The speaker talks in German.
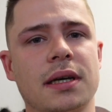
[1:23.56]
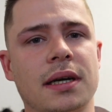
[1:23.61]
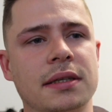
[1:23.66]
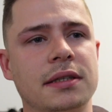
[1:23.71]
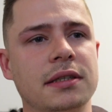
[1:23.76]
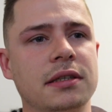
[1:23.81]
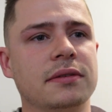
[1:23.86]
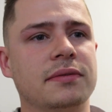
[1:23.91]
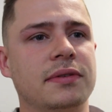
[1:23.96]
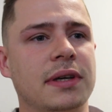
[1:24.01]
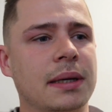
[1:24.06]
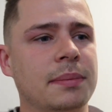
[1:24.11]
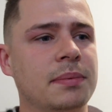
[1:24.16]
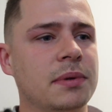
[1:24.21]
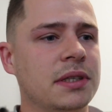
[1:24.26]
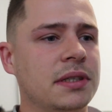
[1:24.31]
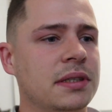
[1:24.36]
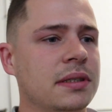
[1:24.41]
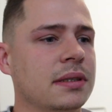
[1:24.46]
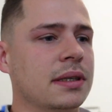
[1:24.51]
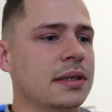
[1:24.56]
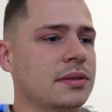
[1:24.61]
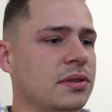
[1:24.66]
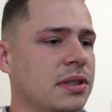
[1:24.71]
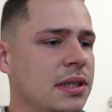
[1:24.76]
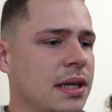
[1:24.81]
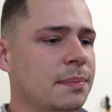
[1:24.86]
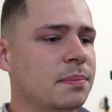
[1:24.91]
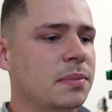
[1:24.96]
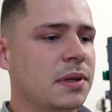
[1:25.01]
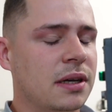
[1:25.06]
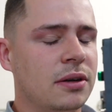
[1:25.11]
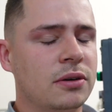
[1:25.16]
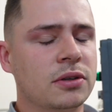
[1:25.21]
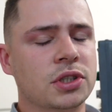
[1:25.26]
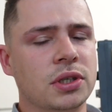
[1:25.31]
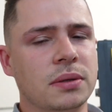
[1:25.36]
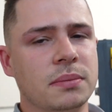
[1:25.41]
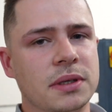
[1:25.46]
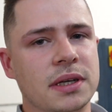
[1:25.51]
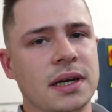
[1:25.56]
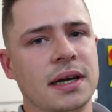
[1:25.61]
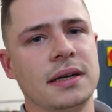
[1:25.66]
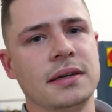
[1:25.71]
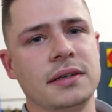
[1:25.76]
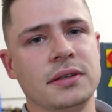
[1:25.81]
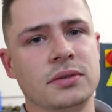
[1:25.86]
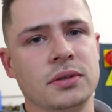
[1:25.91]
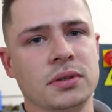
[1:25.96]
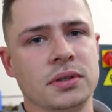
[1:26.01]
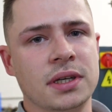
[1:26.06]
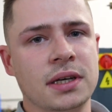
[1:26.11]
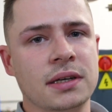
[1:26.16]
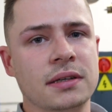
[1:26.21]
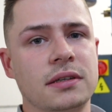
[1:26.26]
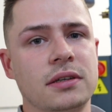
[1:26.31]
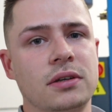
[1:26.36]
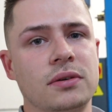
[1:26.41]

Gerade die gewerblichen, also ich habe da auch schon mit einigen Kontakt